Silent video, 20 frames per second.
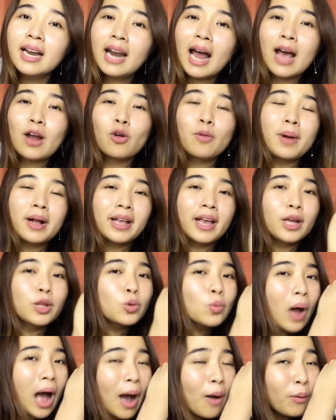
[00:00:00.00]
dan aromanya
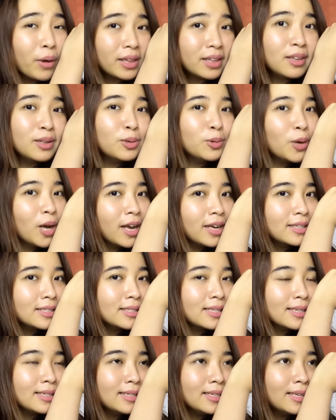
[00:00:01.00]
itu awet gitu
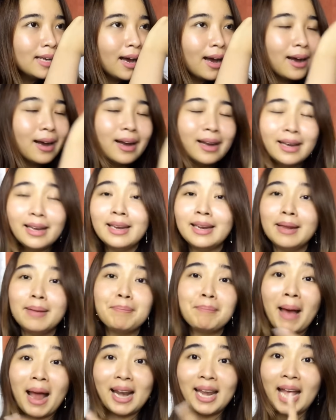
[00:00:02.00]
guys jadi yang
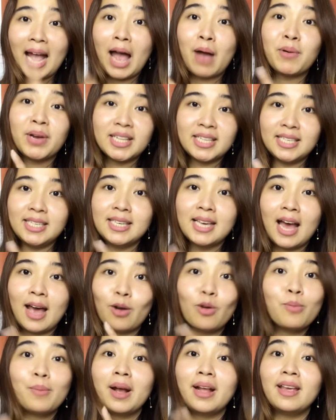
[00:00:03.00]
ini paling awet sih
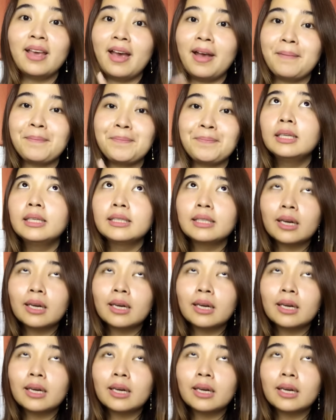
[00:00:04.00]
aromanya